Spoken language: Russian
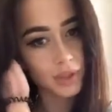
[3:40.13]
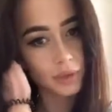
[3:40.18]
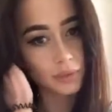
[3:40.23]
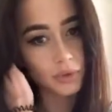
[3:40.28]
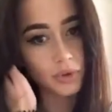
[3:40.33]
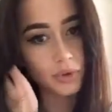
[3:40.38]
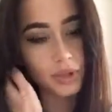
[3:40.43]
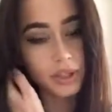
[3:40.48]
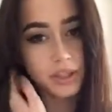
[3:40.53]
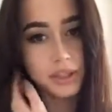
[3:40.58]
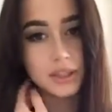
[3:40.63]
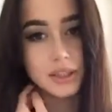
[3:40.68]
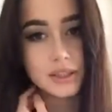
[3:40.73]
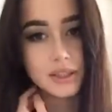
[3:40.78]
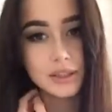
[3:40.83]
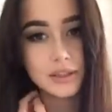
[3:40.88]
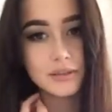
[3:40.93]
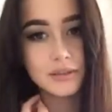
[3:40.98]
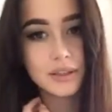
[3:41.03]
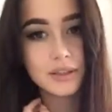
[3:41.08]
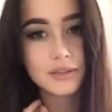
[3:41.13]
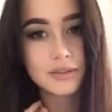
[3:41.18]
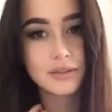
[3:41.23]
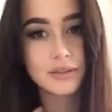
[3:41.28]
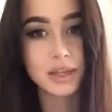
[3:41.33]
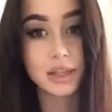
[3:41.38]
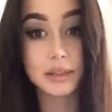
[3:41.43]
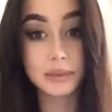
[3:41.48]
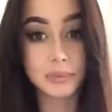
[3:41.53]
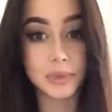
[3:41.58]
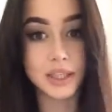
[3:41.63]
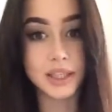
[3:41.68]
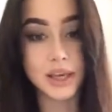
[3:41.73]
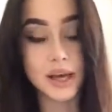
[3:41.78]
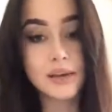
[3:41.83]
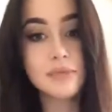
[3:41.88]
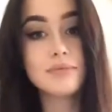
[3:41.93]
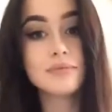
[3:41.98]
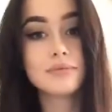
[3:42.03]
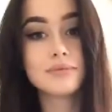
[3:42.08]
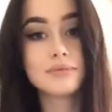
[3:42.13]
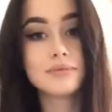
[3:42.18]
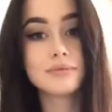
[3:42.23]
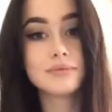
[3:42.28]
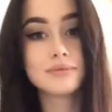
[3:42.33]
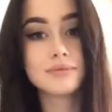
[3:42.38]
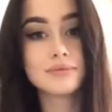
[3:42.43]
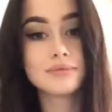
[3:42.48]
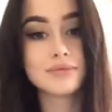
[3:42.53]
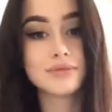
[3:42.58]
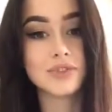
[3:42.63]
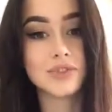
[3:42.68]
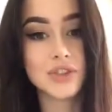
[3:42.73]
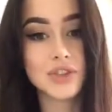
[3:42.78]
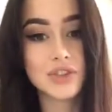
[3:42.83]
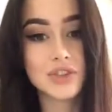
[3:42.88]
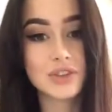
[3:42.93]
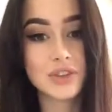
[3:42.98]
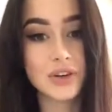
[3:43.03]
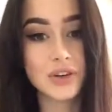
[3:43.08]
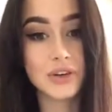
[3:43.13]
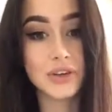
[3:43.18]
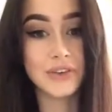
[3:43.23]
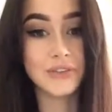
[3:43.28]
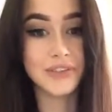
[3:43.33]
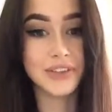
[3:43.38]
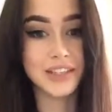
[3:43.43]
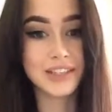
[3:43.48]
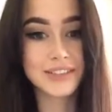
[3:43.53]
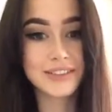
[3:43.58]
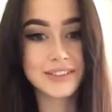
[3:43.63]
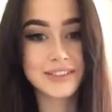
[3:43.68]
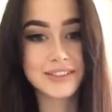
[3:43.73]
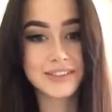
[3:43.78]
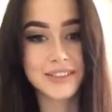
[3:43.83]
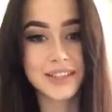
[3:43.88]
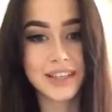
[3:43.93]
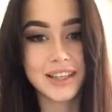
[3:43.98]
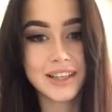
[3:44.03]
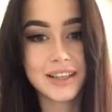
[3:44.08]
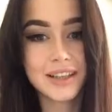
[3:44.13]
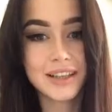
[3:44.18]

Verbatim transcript: Много негатива от меня. Вы что, нет от меня?